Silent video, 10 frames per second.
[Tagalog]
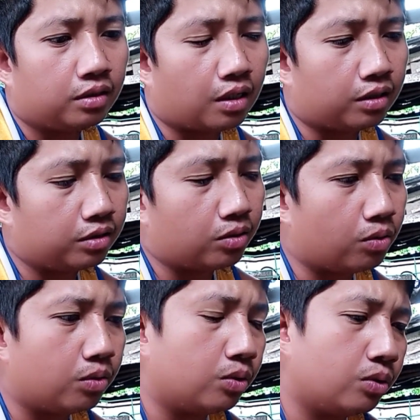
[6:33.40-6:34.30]
Ayan, so,
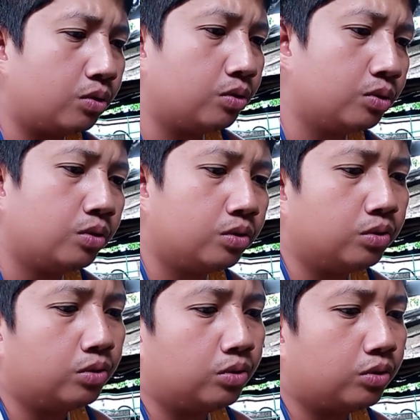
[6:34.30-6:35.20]

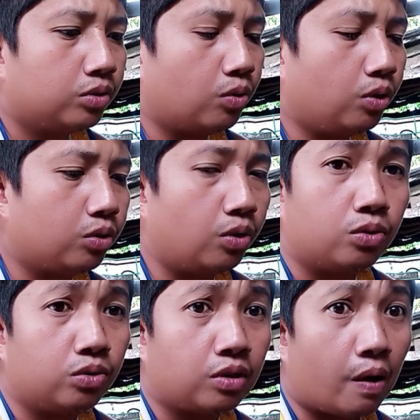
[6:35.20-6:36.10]
so ito
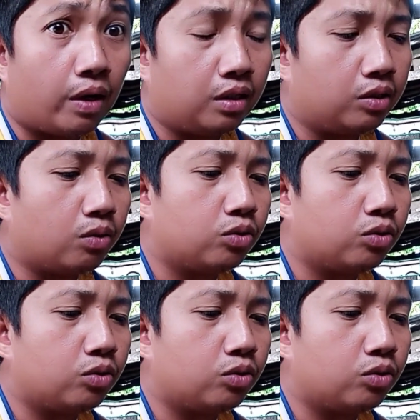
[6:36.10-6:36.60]
yung gawa dito.